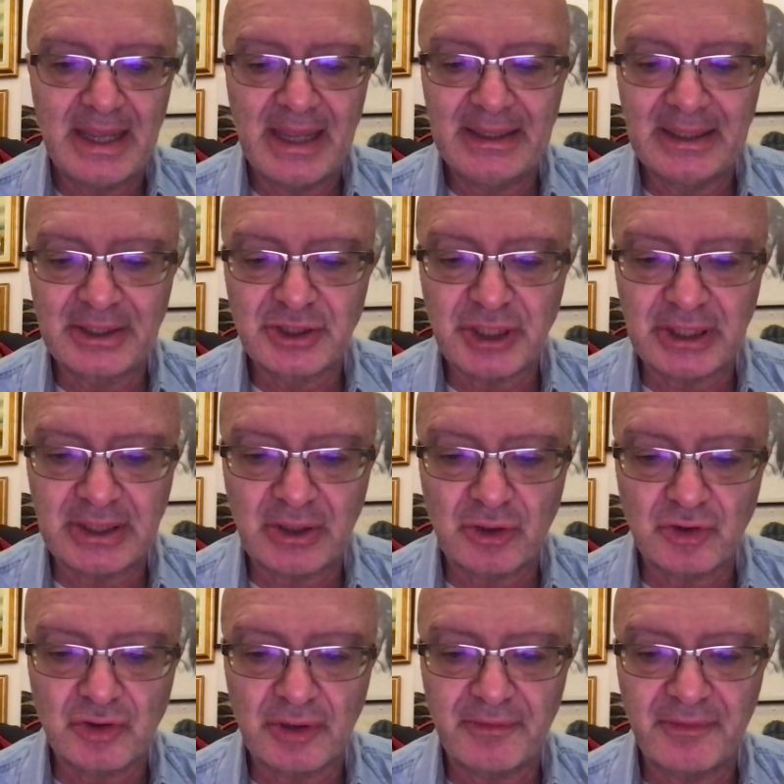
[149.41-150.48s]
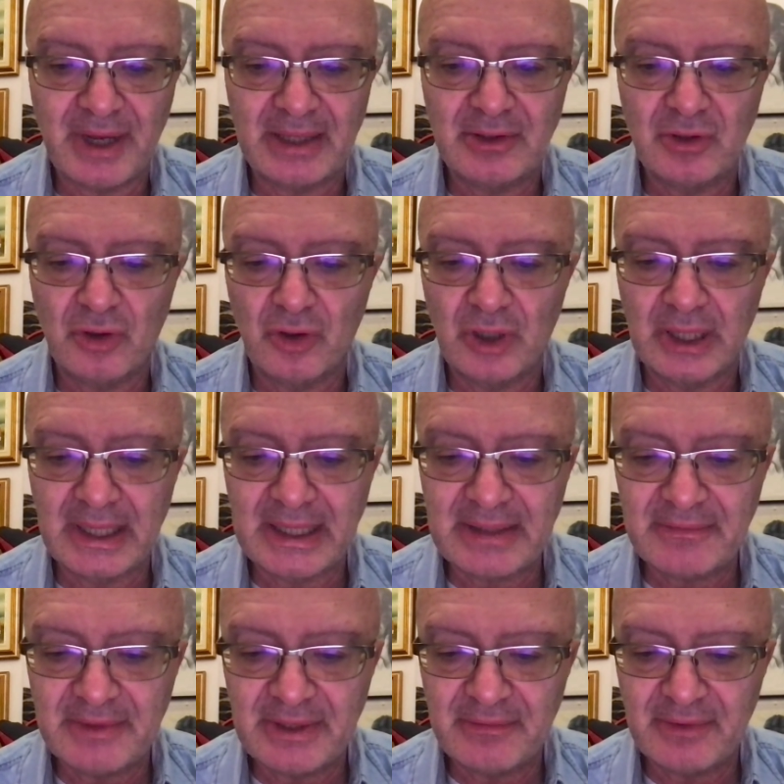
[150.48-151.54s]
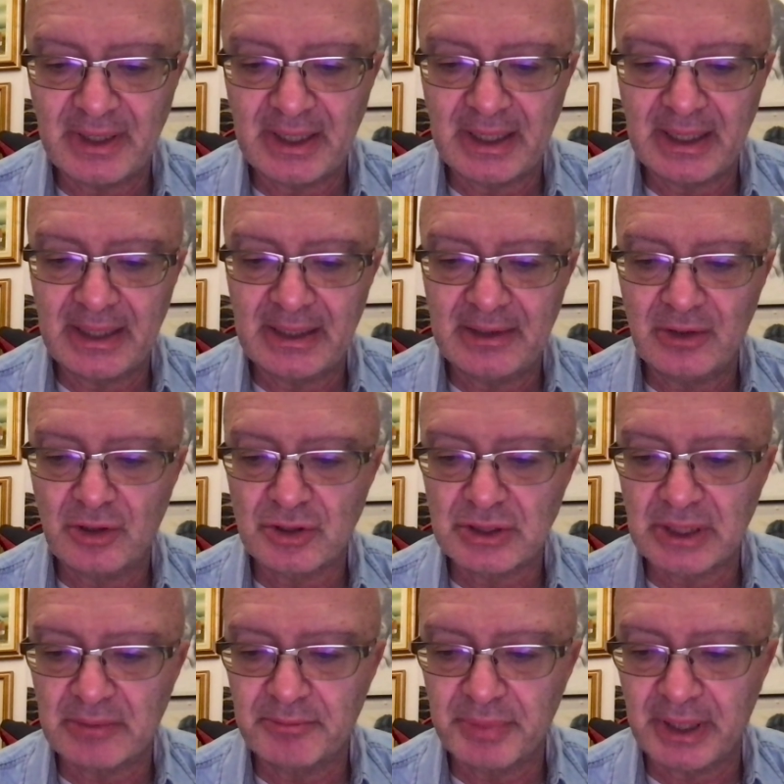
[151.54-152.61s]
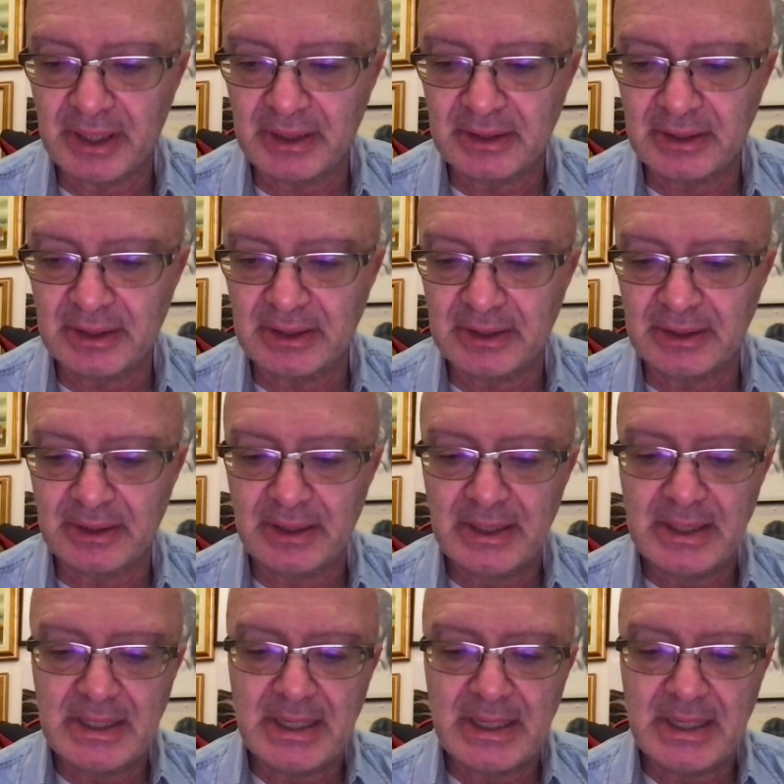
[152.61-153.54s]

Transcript: energetico, cioè fanno rivivere il nostro imprinting.